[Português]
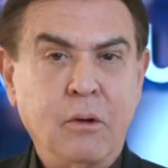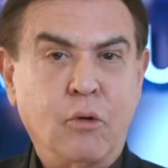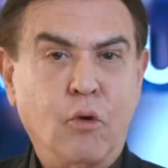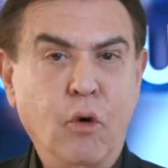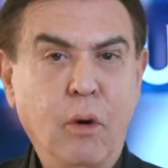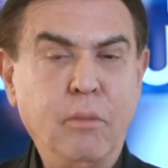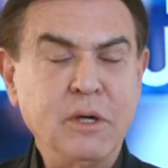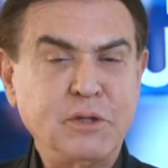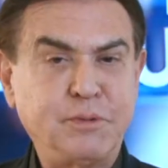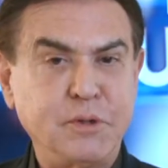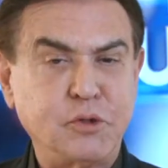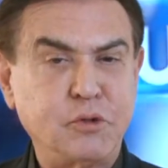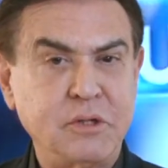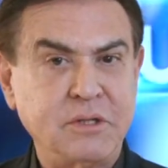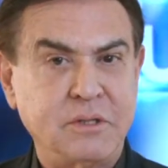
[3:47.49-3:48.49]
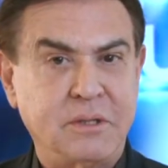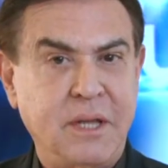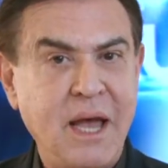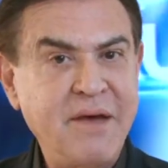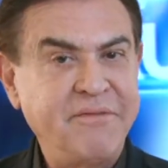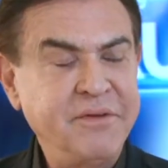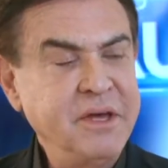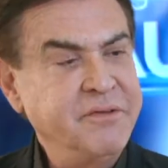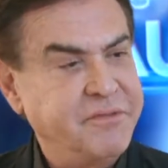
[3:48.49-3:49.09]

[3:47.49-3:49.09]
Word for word: como as pessoas devem